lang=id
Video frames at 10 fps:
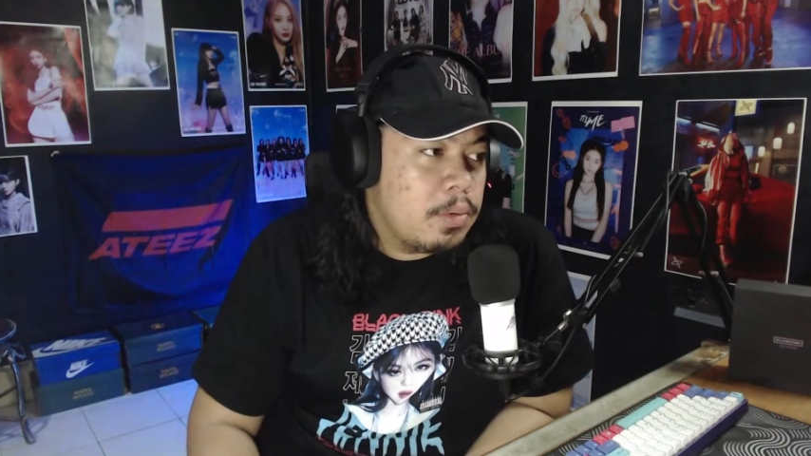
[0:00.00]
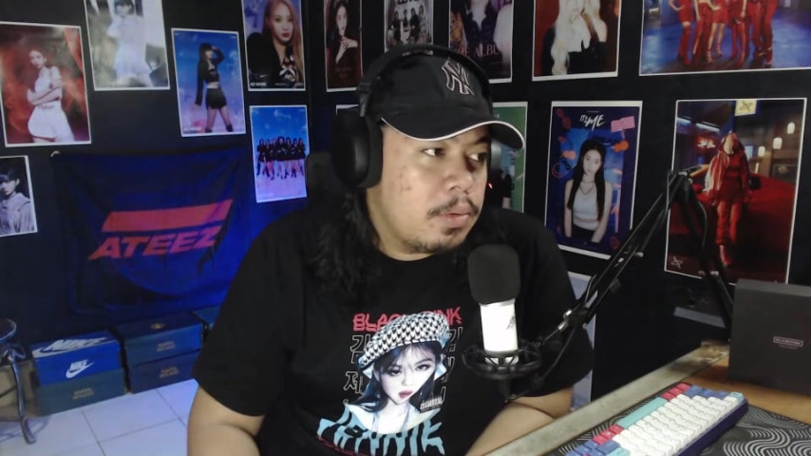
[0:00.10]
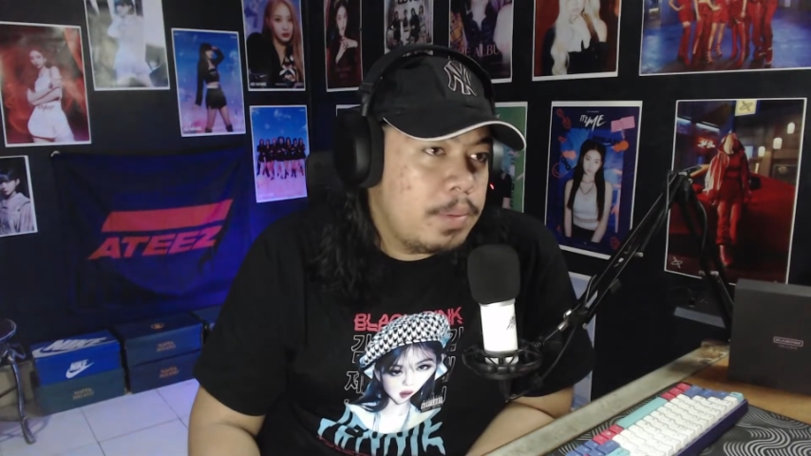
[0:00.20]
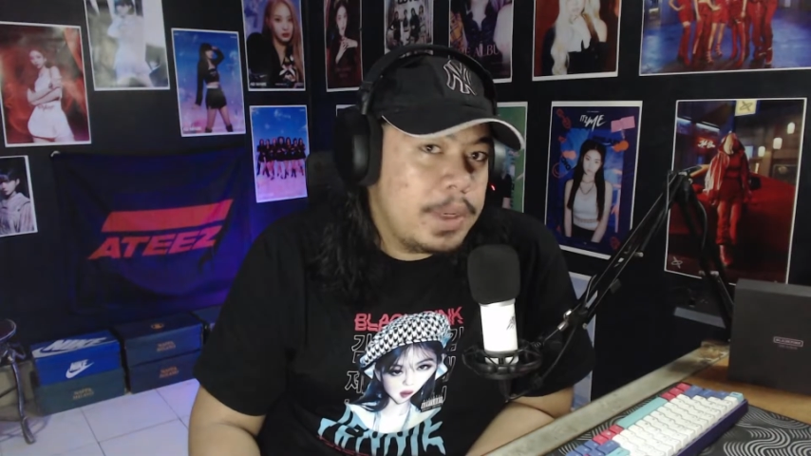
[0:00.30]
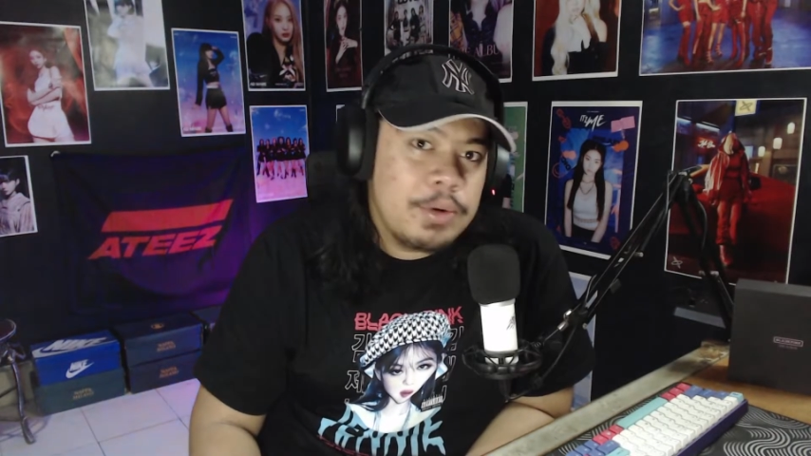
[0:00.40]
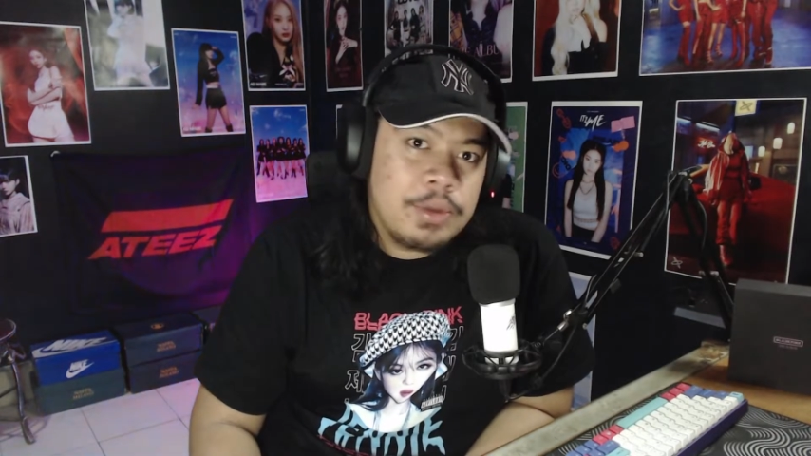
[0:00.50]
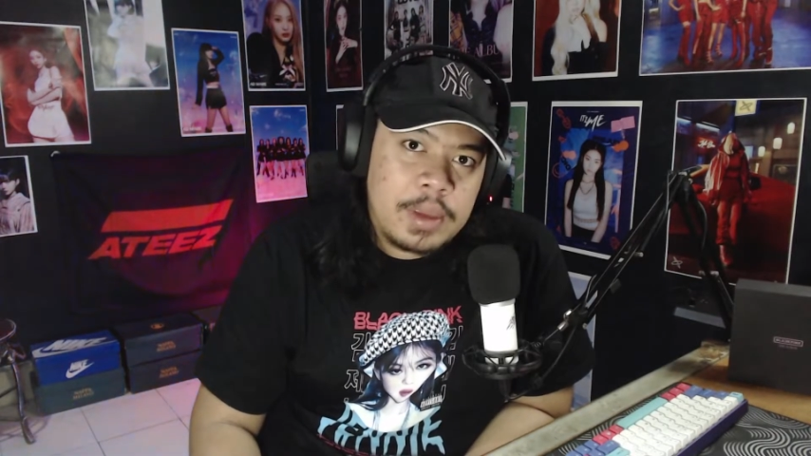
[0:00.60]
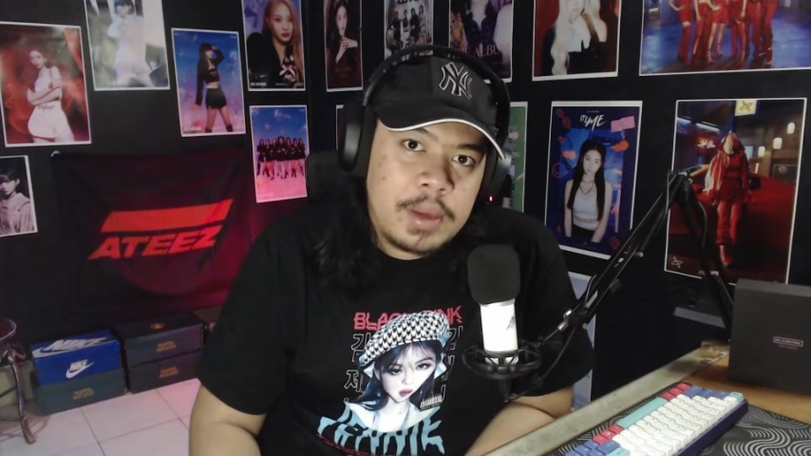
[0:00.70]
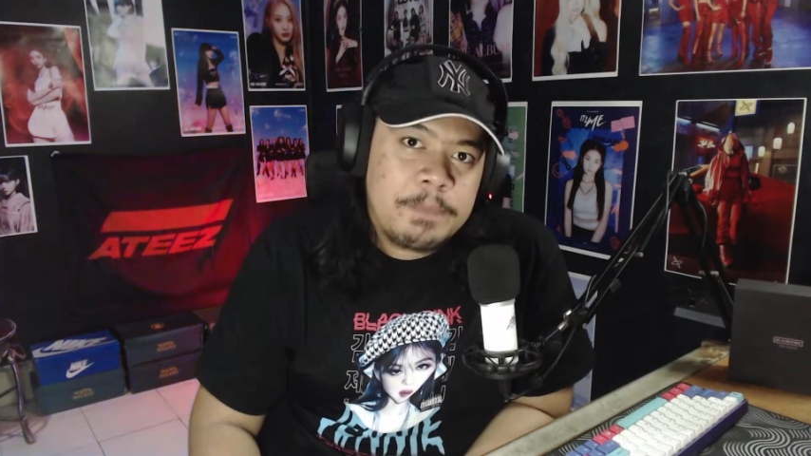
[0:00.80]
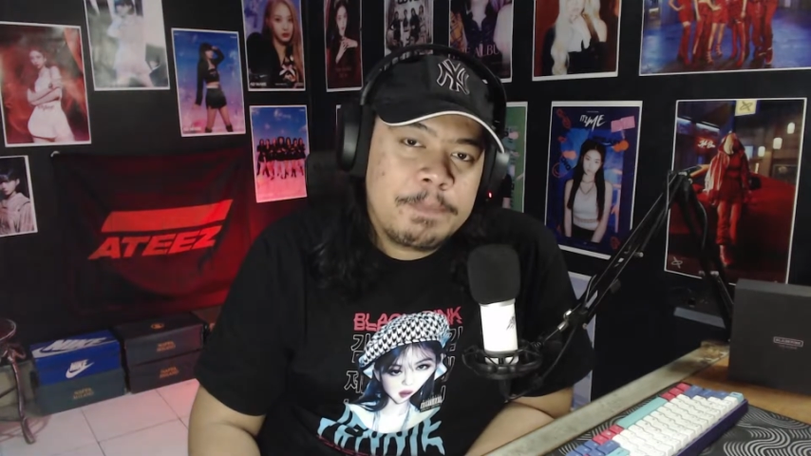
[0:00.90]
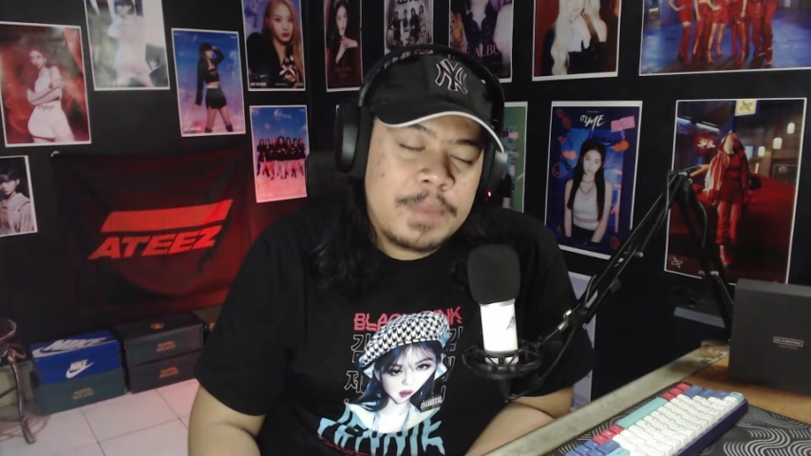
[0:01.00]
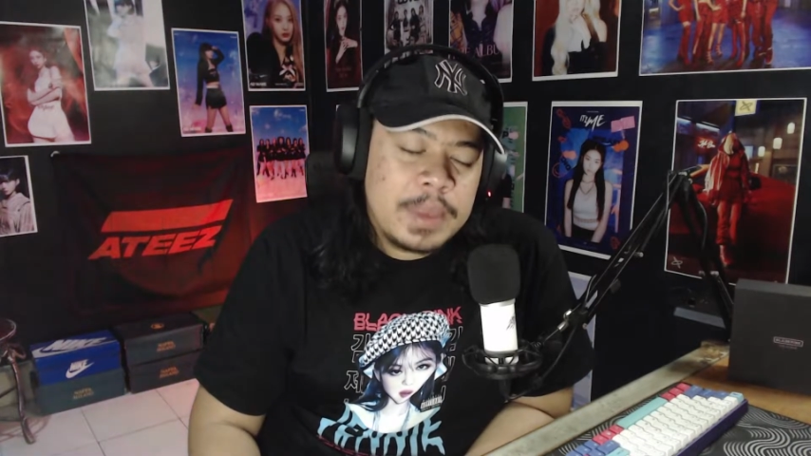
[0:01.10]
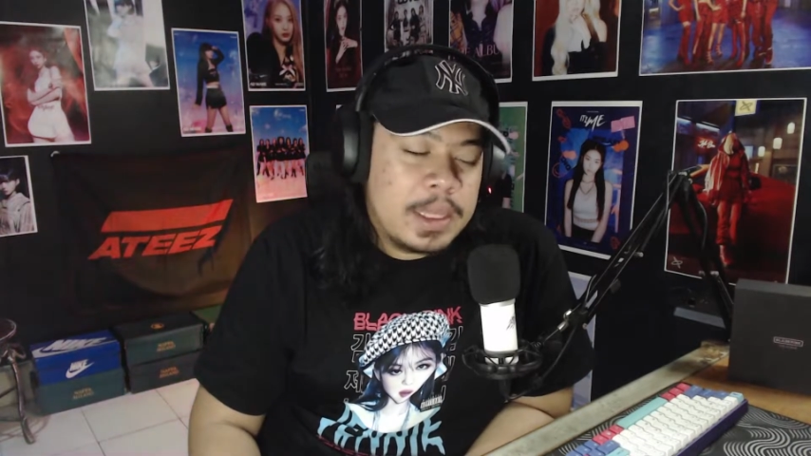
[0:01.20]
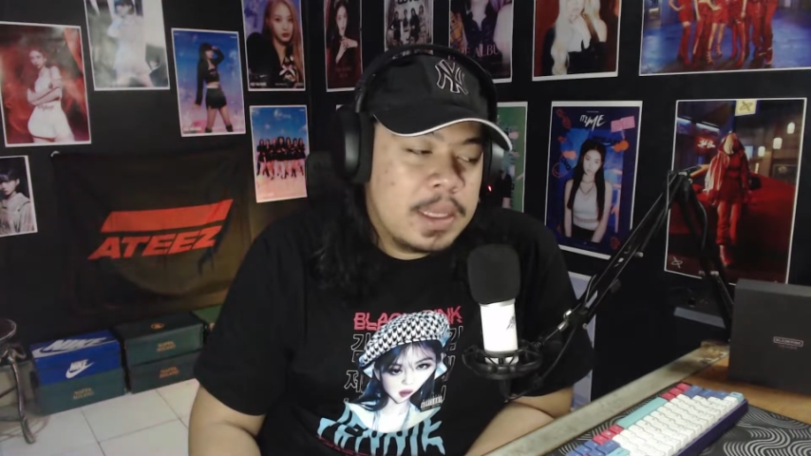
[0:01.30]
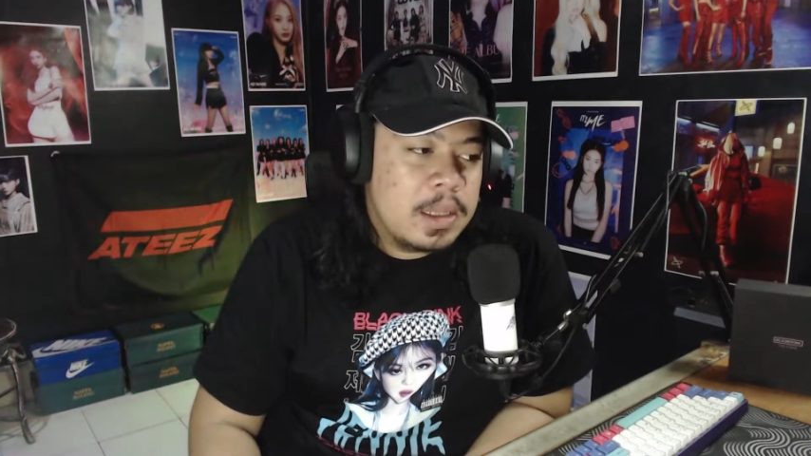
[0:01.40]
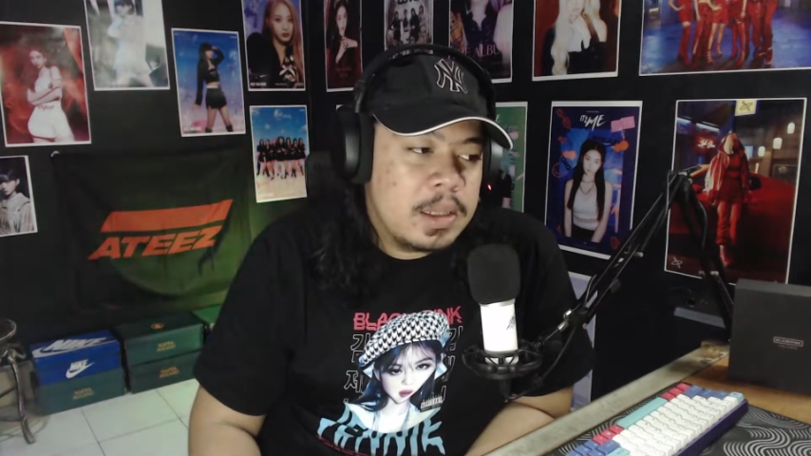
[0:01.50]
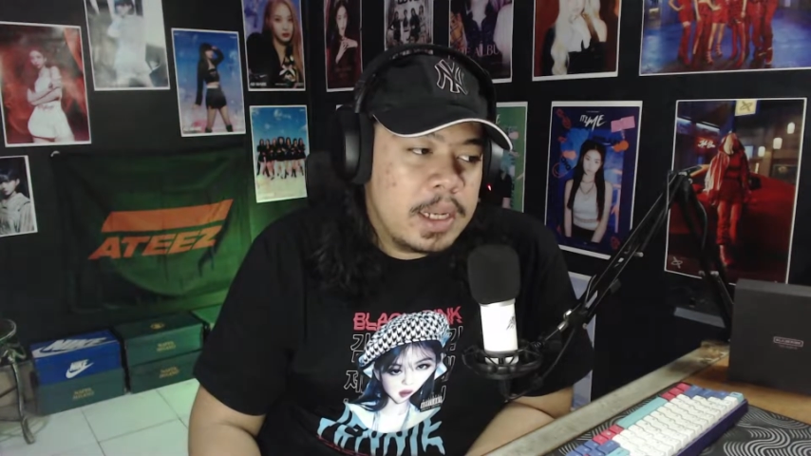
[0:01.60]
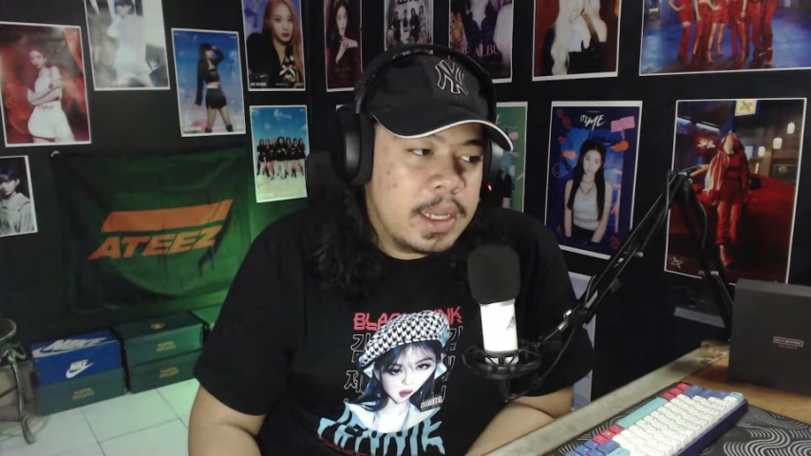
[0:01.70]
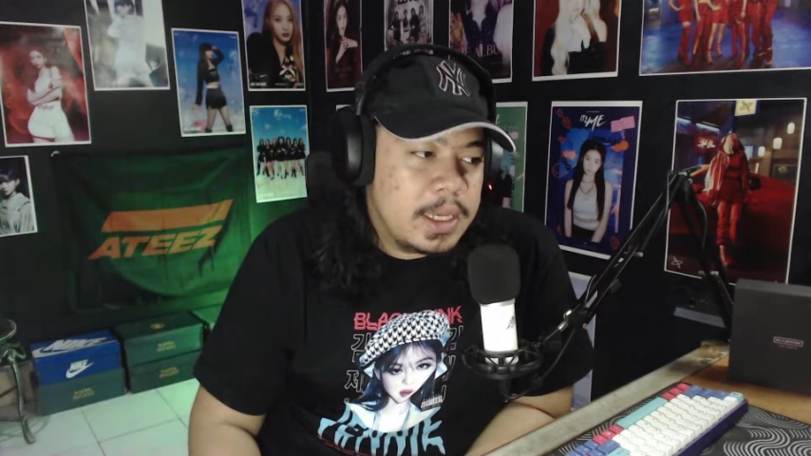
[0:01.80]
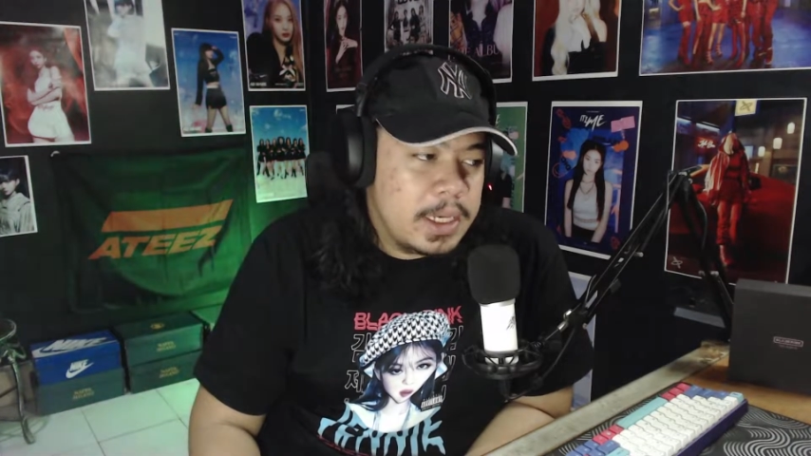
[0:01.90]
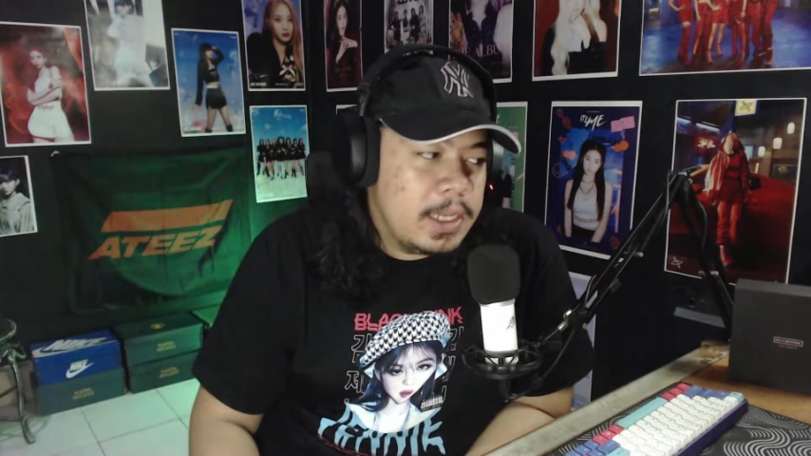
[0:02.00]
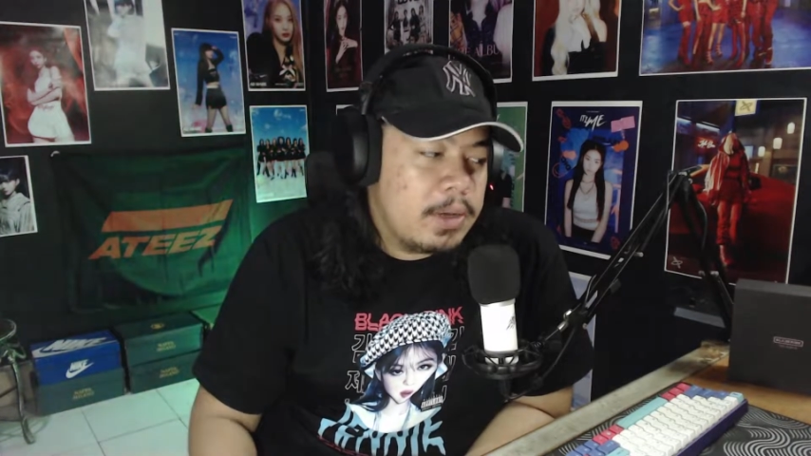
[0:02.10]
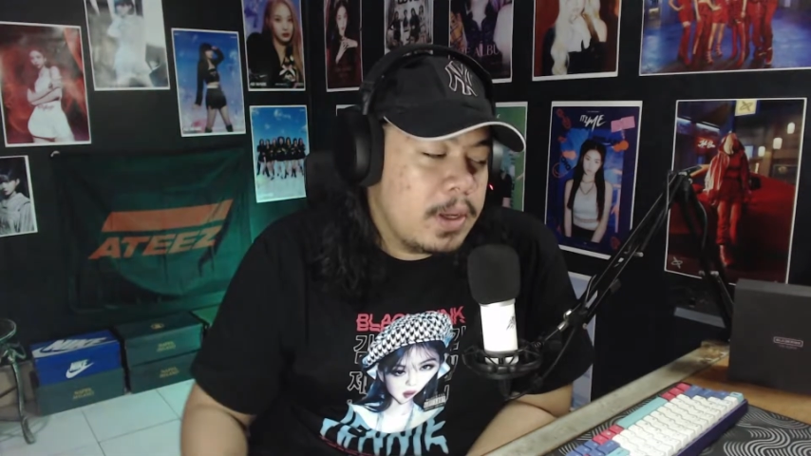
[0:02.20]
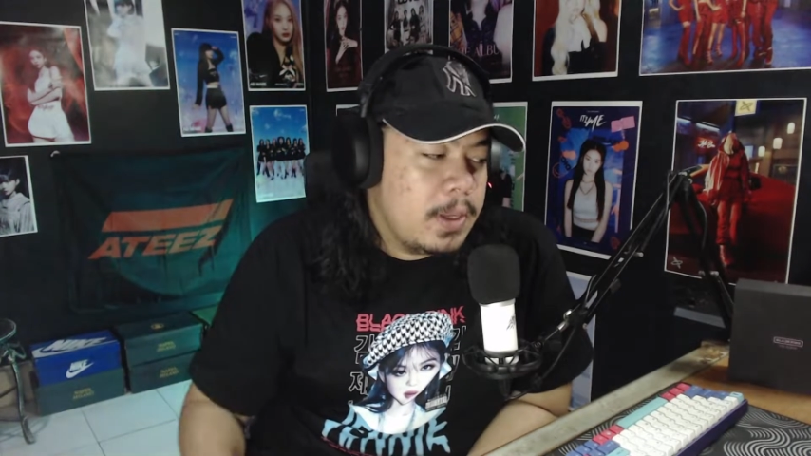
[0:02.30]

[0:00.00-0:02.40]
berikutnya setelah ini oke okay?